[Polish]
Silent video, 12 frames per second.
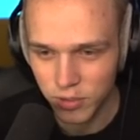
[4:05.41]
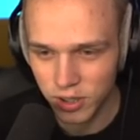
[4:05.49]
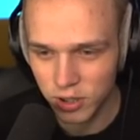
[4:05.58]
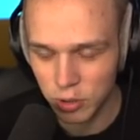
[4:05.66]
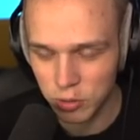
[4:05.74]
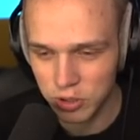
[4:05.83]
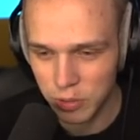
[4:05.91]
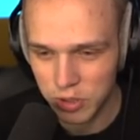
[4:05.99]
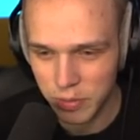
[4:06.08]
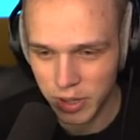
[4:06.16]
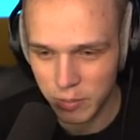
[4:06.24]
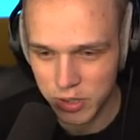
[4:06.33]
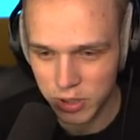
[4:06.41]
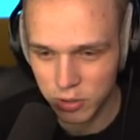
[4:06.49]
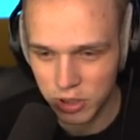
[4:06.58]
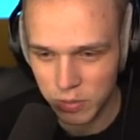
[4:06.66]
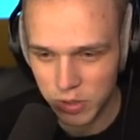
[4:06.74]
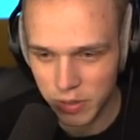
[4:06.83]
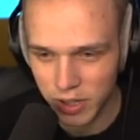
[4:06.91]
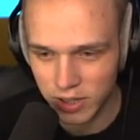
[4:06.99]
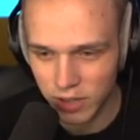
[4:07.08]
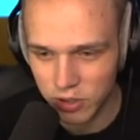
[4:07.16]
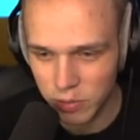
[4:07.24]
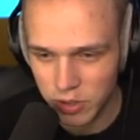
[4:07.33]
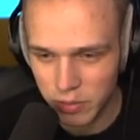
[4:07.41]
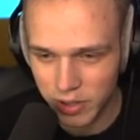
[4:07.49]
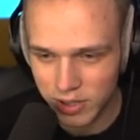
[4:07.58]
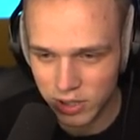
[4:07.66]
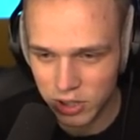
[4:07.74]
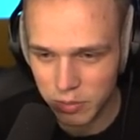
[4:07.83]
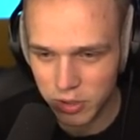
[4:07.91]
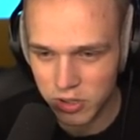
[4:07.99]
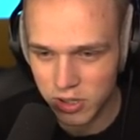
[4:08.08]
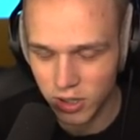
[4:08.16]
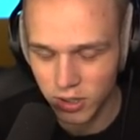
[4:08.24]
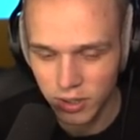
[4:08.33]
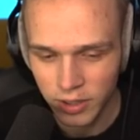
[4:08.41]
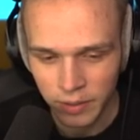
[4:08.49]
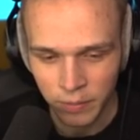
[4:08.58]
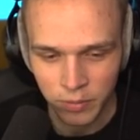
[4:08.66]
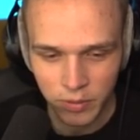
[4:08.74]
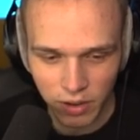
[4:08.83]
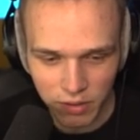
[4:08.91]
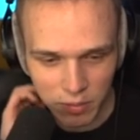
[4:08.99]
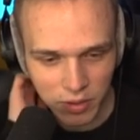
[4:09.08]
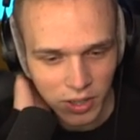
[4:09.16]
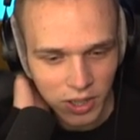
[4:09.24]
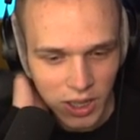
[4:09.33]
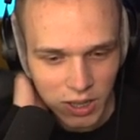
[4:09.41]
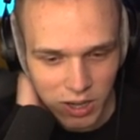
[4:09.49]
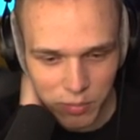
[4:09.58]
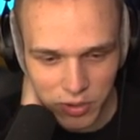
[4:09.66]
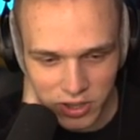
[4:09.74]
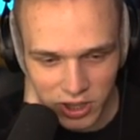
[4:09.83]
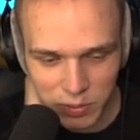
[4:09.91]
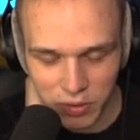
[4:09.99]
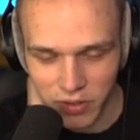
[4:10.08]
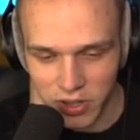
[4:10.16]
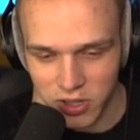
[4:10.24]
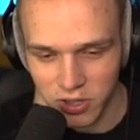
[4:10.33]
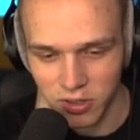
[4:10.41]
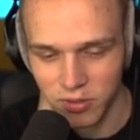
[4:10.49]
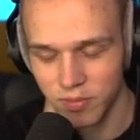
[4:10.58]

Y, kto tu się przebiera? Bzyku się przebiera? Dave się przebiera za ciebie, czy co? Nie wiem. Nie ma prostej odpowiedzi, no...